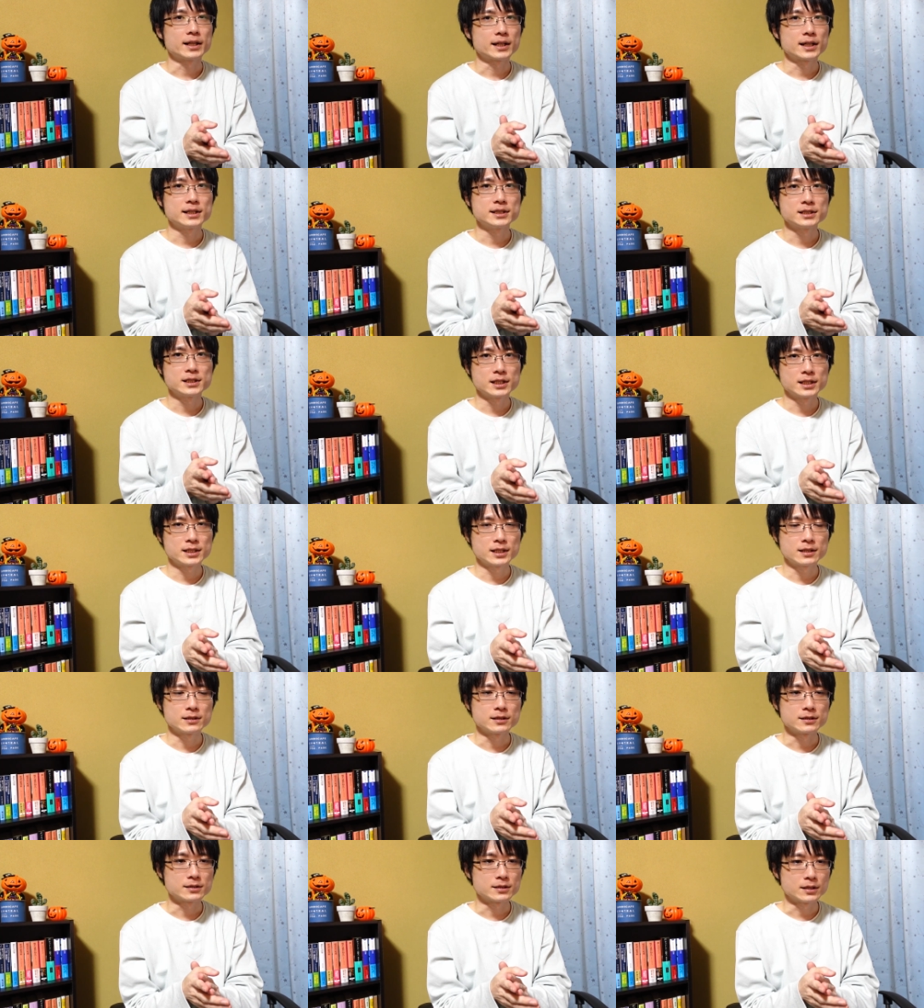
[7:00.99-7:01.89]
開してきた
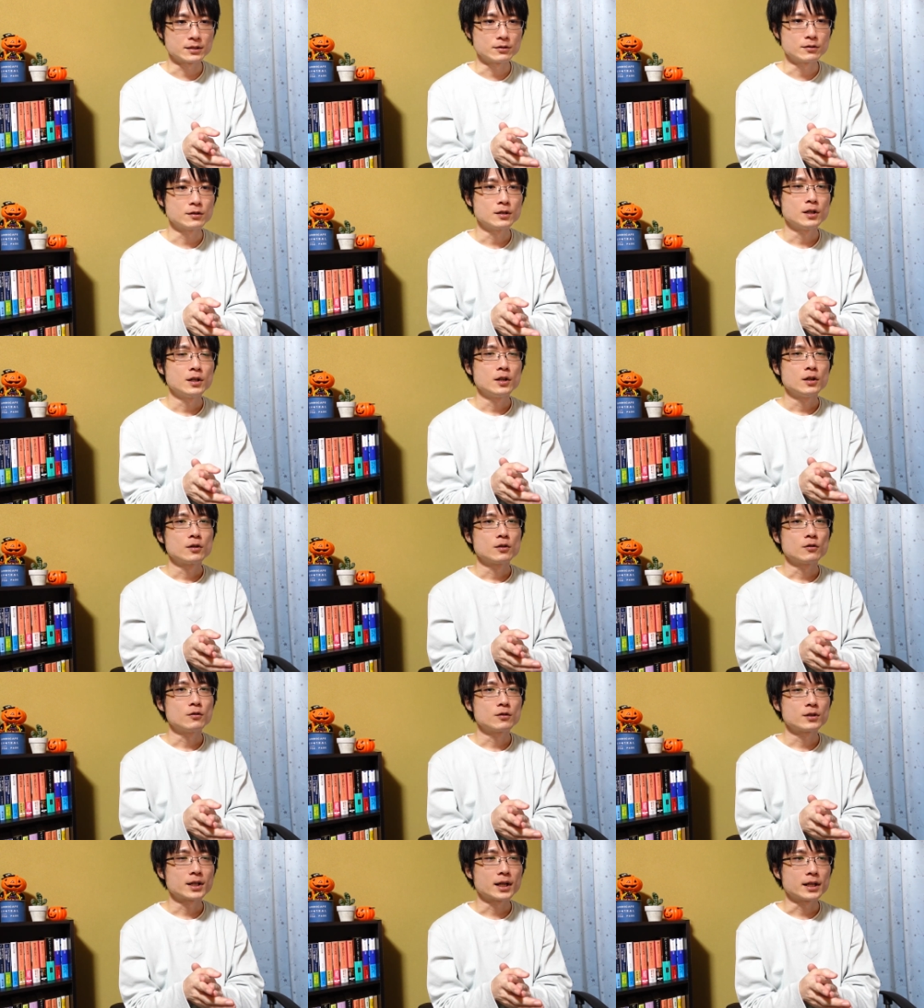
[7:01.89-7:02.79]
んですけど
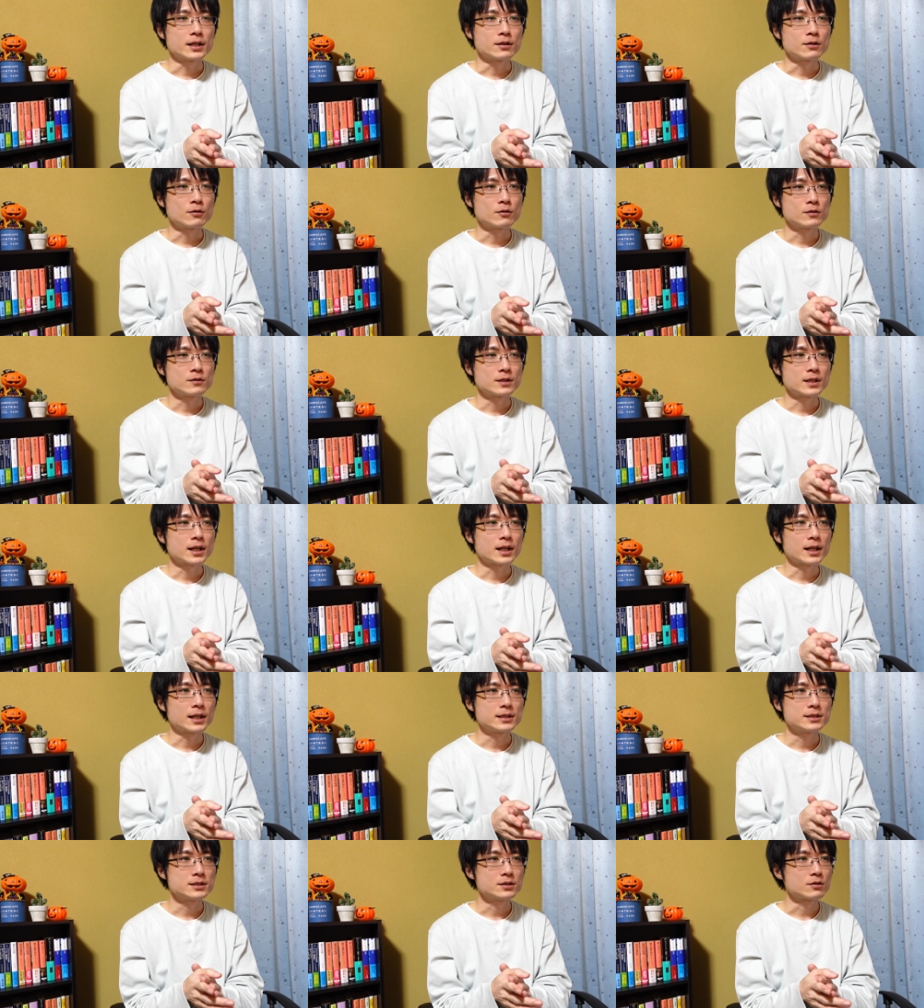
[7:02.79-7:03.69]
今回こんな
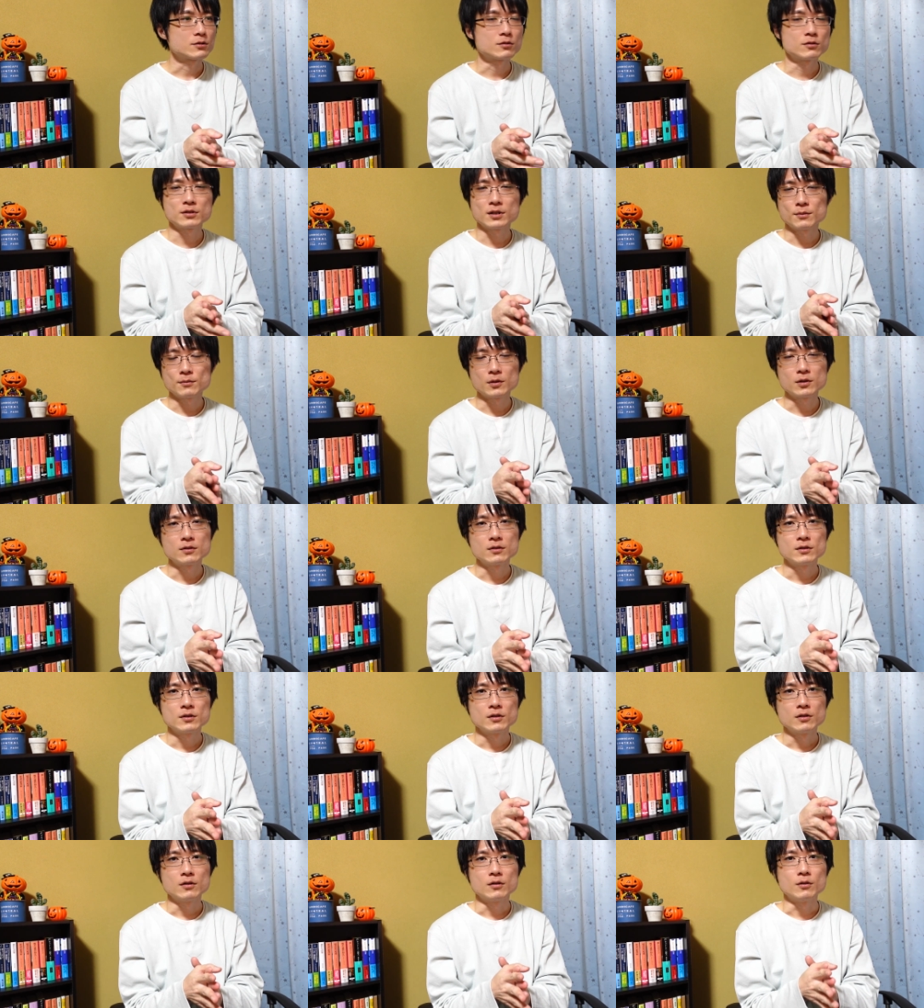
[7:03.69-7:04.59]
感じの動画も
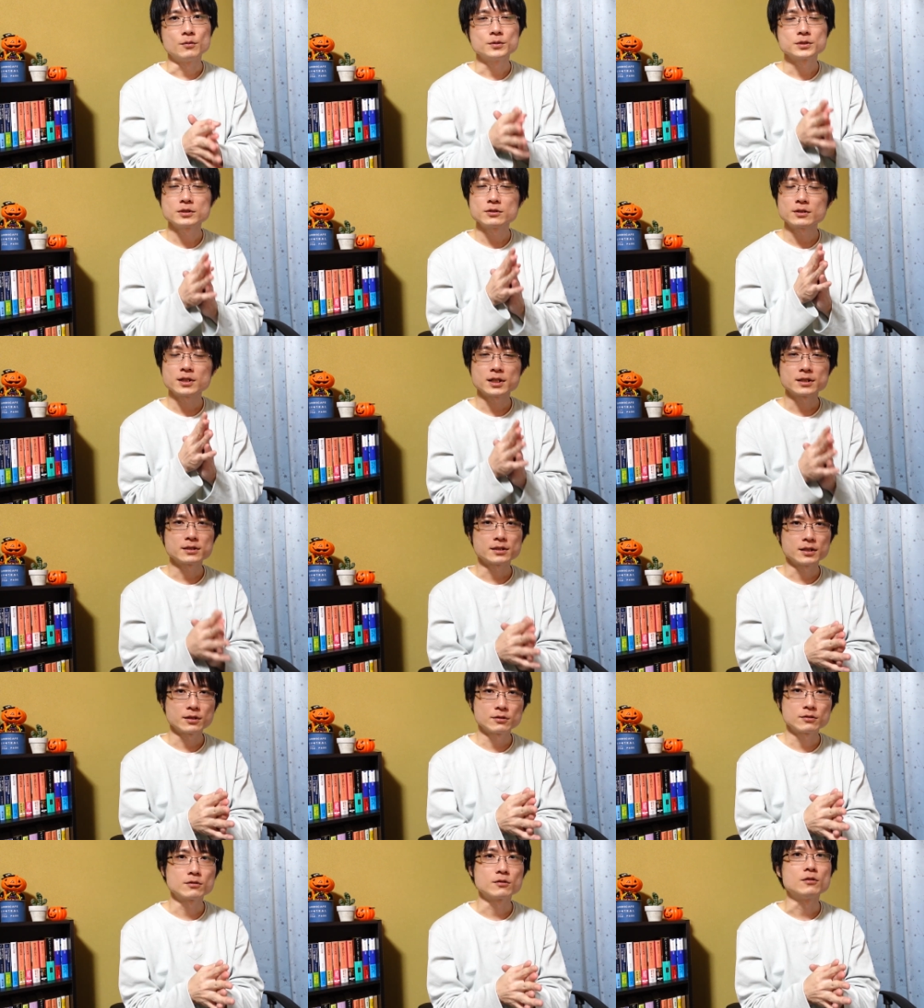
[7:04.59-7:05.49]
面白かった
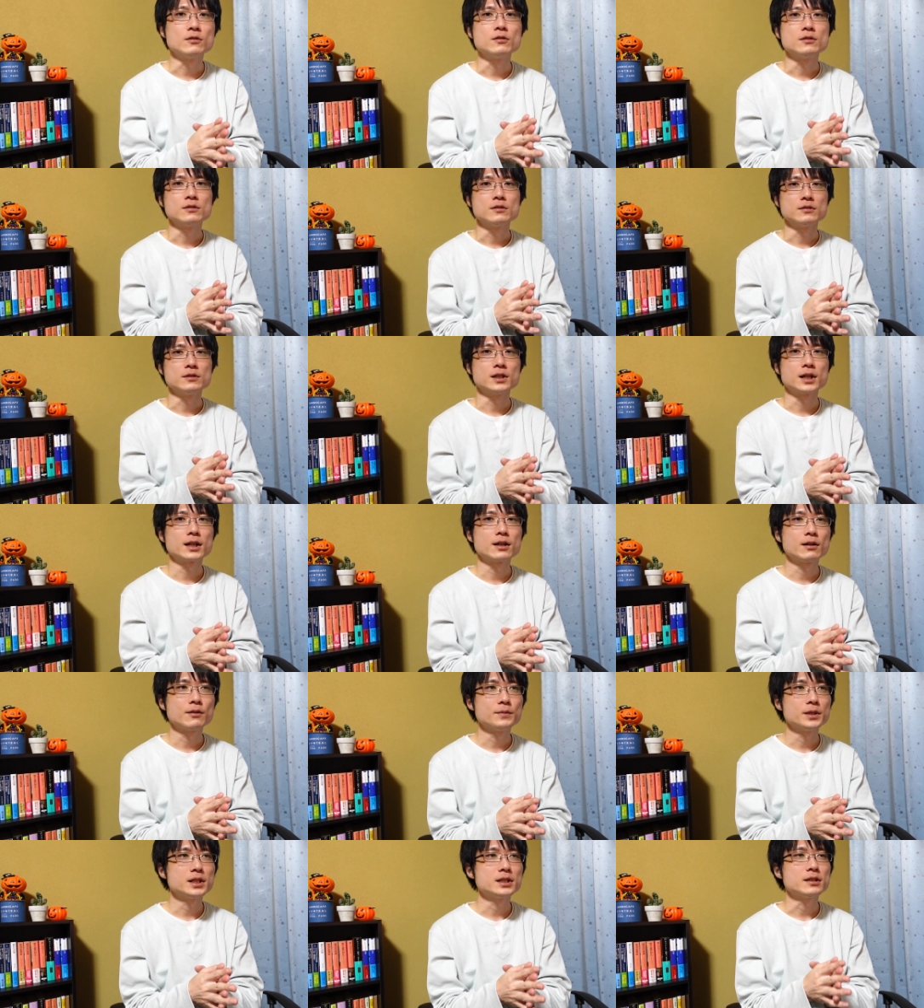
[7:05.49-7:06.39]
よと裏
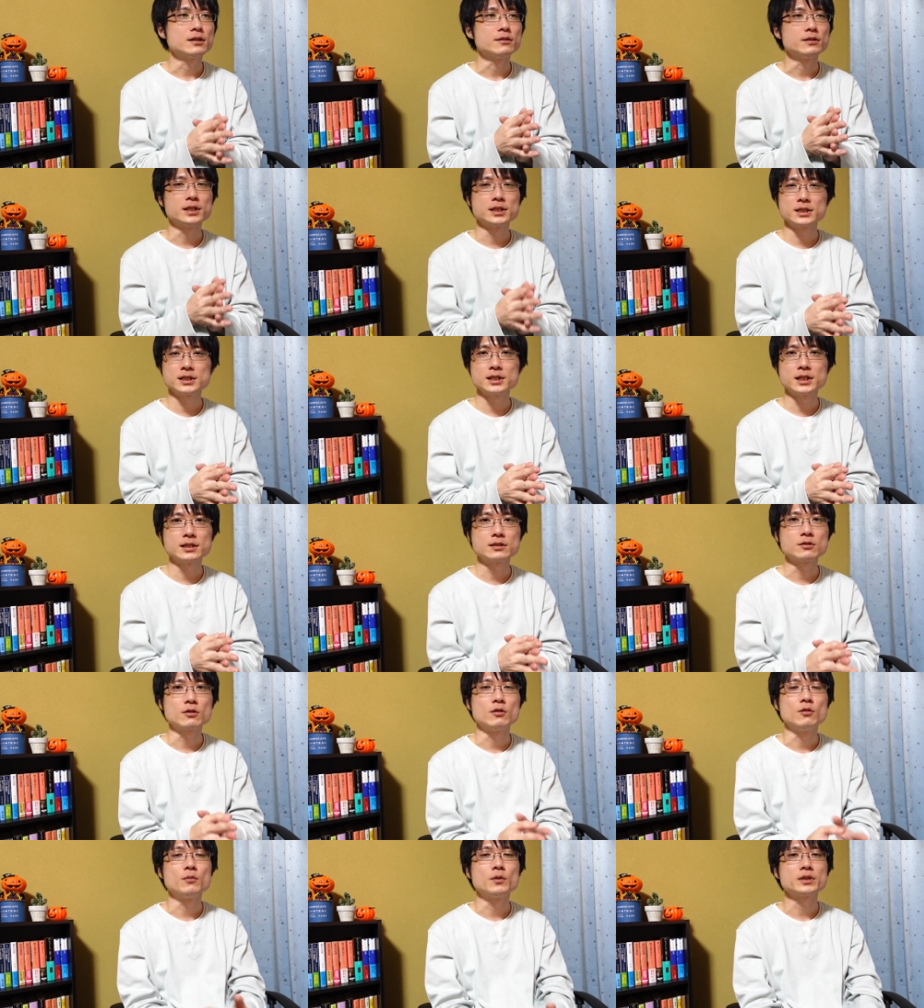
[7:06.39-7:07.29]
側見えて嬉しいです
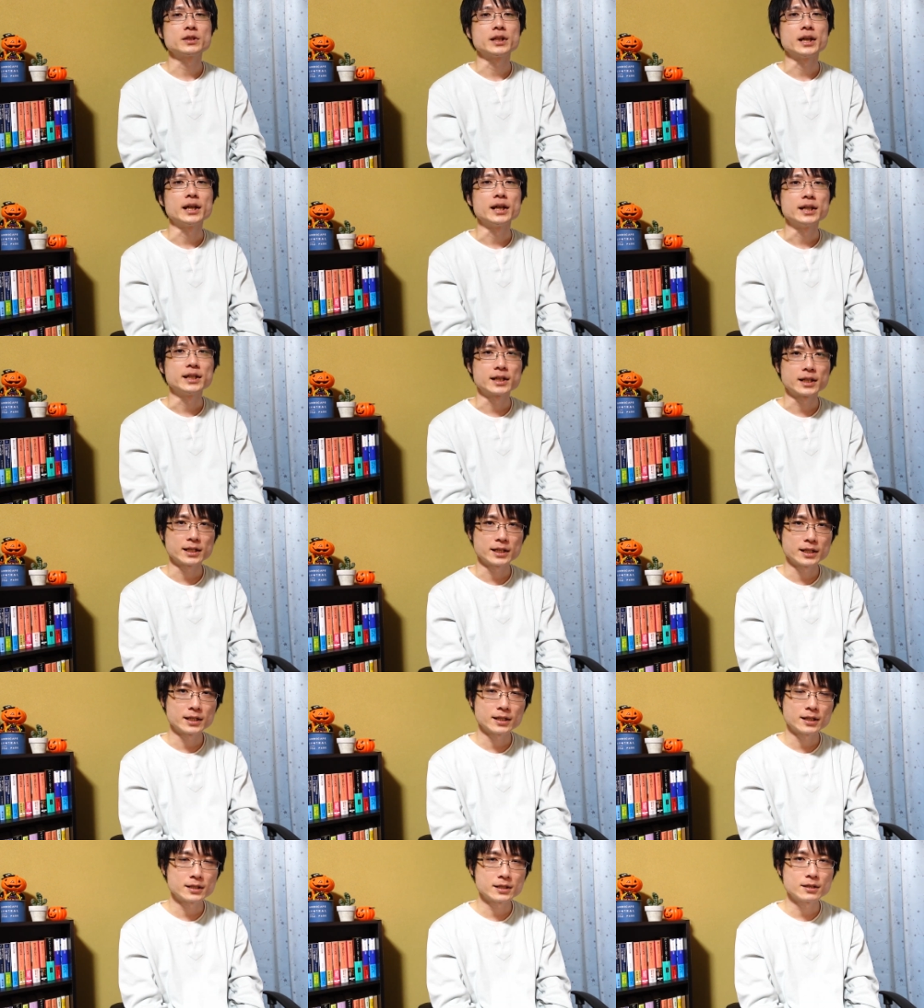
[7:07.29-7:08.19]
と思っていただけ
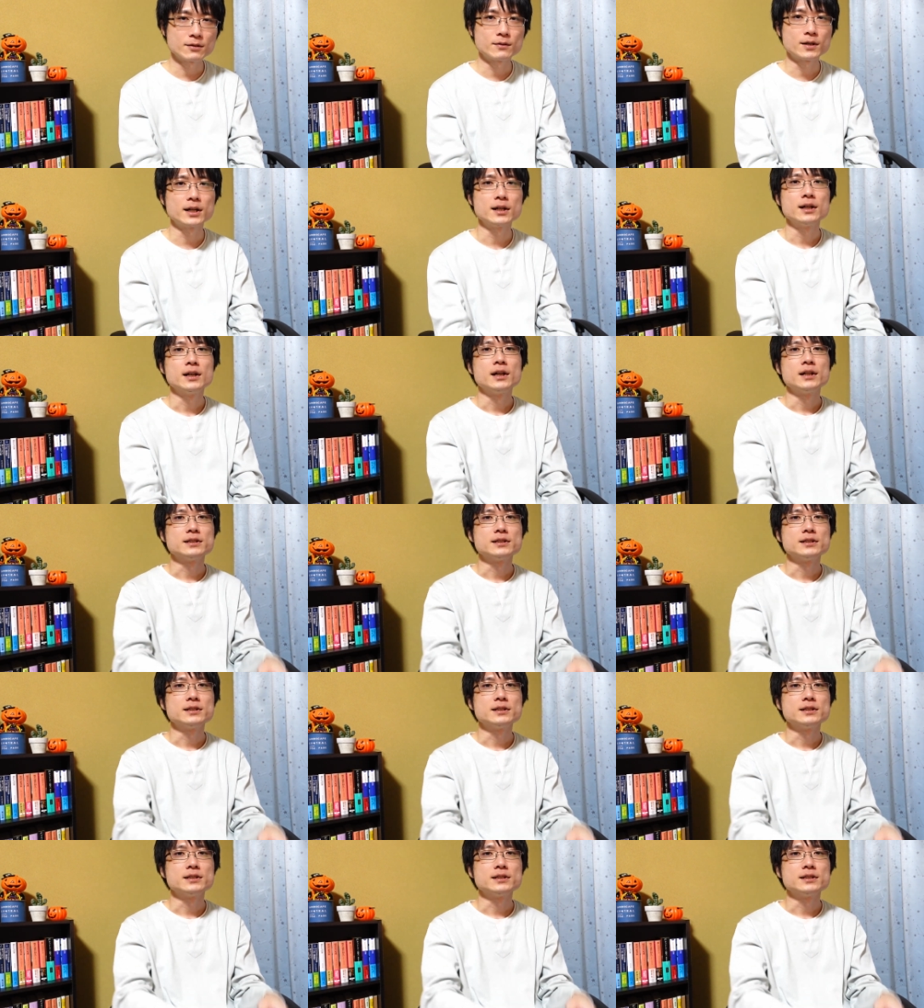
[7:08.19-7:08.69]
た方は、